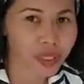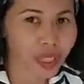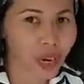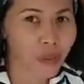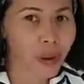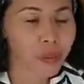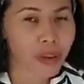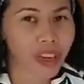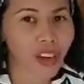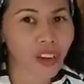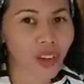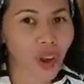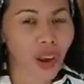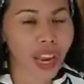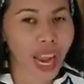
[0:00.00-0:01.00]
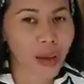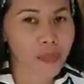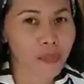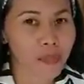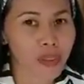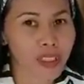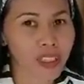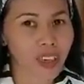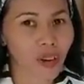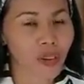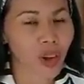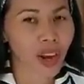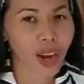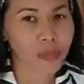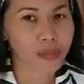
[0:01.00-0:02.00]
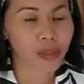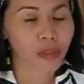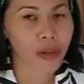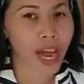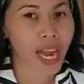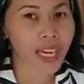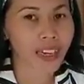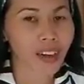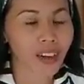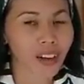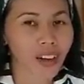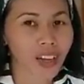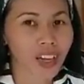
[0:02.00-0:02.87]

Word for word: แล้วแม่เมนก็นอนหลับ คือเรานอนหลับสบายเนาะ